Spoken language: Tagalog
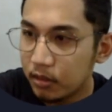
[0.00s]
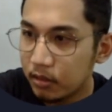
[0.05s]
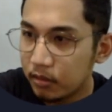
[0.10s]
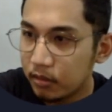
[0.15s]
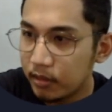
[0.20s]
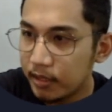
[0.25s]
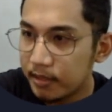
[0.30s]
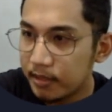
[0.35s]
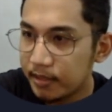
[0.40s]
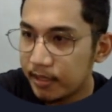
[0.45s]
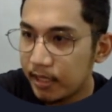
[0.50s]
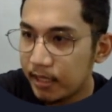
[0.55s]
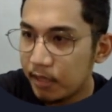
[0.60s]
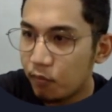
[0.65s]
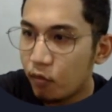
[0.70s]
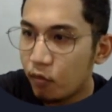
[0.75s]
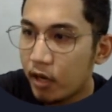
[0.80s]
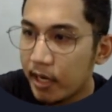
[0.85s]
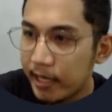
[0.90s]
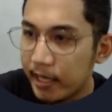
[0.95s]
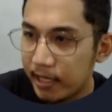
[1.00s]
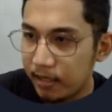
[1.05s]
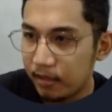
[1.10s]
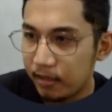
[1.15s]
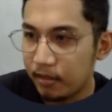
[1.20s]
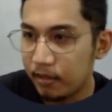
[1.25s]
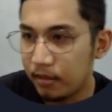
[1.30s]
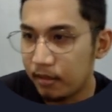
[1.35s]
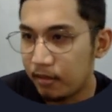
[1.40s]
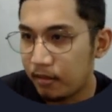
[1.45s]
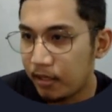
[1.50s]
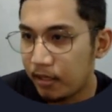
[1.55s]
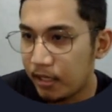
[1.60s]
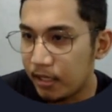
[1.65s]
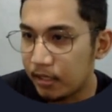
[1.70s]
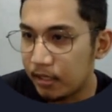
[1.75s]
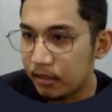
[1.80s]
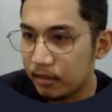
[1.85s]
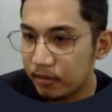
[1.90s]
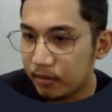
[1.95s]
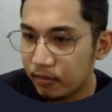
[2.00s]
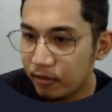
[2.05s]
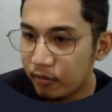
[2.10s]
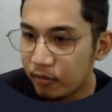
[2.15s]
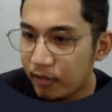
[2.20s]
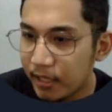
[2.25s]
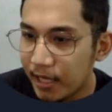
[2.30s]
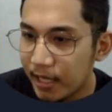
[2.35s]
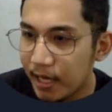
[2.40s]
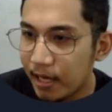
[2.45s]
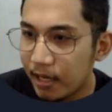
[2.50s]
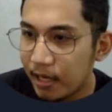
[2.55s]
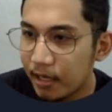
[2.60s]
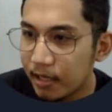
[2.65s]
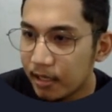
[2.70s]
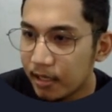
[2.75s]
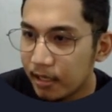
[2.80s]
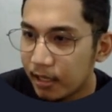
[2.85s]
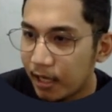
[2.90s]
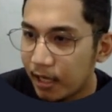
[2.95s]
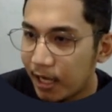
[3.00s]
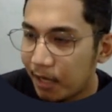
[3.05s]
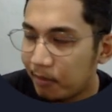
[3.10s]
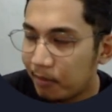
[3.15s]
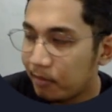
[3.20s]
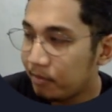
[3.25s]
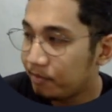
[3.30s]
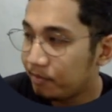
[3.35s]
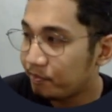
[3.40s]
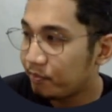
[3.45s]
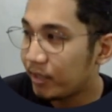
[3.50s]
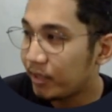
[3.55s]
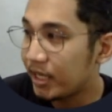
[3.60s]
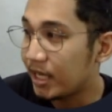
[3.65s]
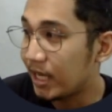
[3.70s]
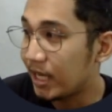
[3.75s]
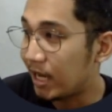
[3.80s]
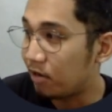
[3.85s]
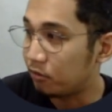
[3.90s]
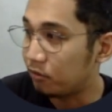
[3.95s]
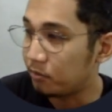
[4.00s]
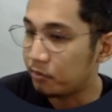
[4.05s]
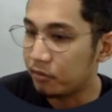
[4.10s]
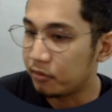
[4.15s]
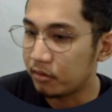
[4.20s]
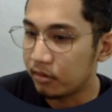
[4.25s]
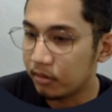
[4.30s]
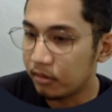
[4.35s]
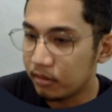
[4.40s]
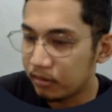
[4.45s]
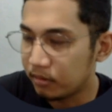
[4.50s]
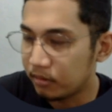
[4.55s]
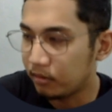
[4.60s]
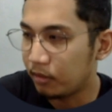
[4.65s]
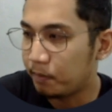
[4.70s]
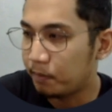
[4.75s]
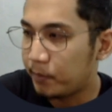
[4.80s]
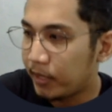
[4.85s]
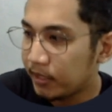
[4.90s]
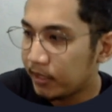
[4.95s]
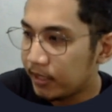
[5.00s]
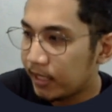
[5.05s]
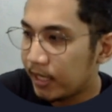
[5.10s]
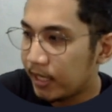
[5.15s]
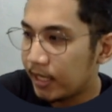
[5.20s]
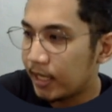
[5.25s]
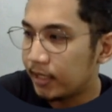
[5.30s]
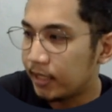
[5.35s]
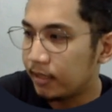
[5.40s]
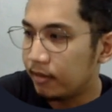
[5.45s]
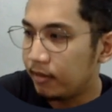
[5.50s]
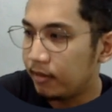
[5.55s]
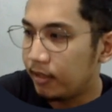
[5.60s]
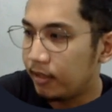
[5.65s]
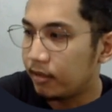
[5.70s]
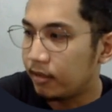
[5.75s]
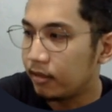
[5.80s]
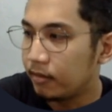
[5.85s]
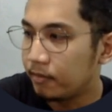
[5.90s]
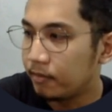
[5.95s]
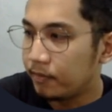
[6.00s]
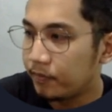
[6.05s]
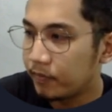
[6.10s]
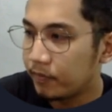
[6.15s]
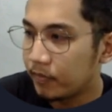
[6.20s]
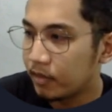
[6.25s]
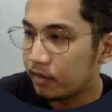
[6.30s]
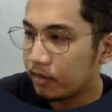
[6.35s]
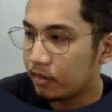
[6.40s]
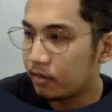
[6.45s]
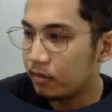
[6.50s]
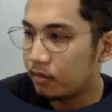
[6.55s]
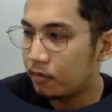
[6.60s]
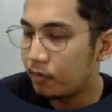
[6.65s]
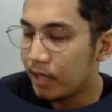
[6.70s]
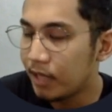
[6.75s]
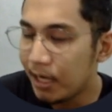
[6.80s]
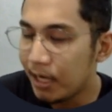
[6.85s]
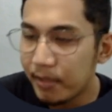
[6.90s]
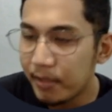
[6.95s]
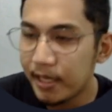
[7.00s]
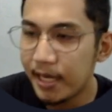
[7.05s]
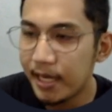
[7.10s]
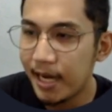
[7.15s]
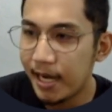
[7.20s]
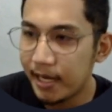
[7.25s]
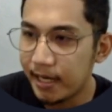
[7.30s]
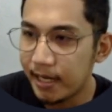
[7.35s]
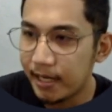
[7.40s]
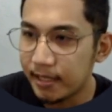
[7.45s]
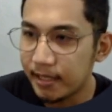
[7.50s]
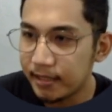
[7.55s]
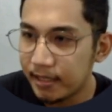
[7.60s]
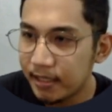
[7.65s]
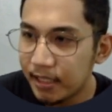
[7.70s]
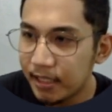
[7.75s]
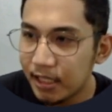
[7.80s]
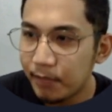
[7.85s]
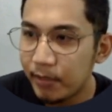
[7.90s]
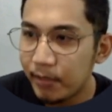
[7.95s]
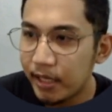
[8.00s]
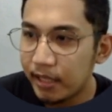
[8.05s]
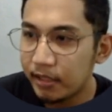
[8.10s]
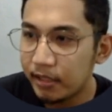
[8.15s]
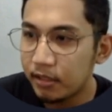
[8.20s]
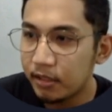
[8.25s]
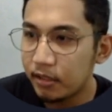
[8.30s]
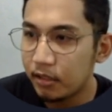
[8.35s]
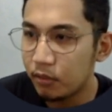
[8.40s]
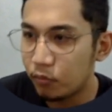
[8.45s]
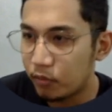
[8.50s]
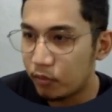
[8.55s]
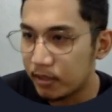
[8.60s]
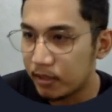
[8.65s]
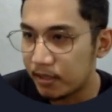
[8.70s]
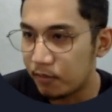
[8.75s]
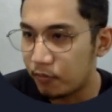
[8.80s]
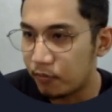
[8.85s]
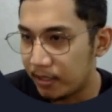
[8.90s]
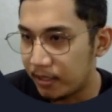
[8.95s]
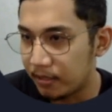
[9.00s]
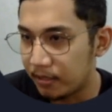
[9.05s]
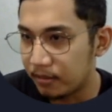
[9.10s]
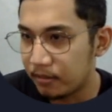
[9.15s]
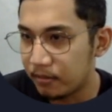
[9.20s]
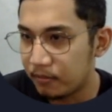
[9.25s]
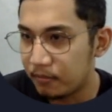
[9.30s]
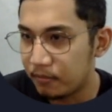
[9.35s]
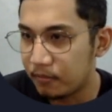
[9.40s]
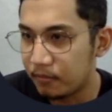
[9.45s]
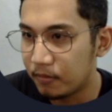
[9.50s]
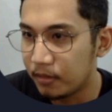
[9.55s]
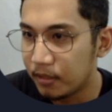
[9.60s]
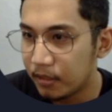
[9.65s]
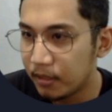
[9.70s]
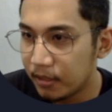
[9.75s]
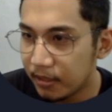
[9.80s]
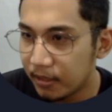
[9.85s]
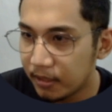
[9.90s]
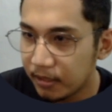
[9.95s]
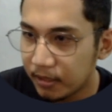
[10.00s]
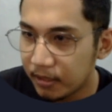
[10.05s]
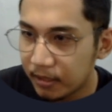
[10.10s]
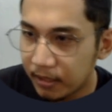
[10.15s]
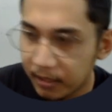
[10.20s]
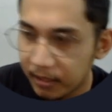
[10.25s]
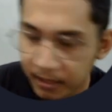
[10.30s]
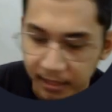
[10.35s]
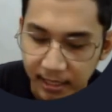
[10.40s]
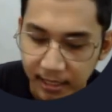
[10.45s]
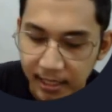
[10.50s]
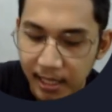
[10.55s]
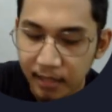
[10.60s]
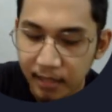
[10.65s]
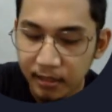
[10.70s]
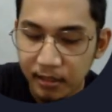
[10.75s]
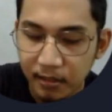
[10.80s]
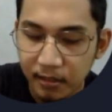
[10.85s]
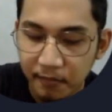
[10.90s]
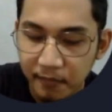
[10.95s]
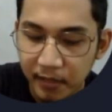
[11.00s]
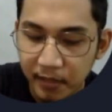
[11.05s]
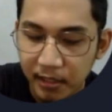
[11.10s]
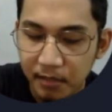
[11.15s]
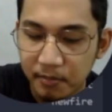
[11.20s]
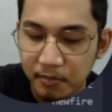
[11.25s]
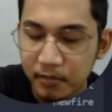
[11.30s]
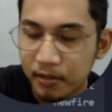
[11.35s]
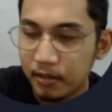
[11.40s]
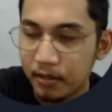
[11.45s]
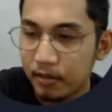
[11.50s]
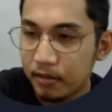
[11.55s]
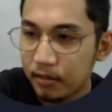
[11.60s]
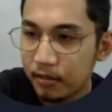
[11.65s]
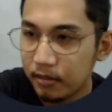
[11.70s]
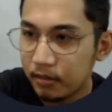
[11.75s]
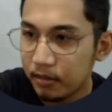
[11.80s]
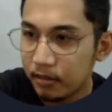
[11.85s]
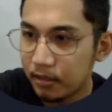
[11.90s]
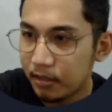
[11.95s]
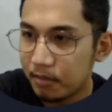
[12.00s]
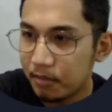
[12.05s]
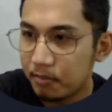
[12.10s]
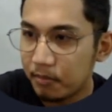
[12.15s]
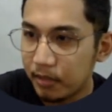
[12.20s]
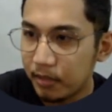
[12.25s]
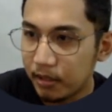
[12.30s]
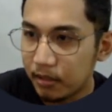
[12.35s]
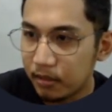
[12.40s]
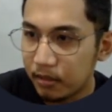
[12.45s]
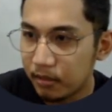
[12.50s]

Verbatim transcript: let's say 1 Okay, so ano kaya ang magiging output pag nira natin ulit? So, walang mangyayari kasi hindi naman natin kinuha si 1. So, lagyan natin ng variable number.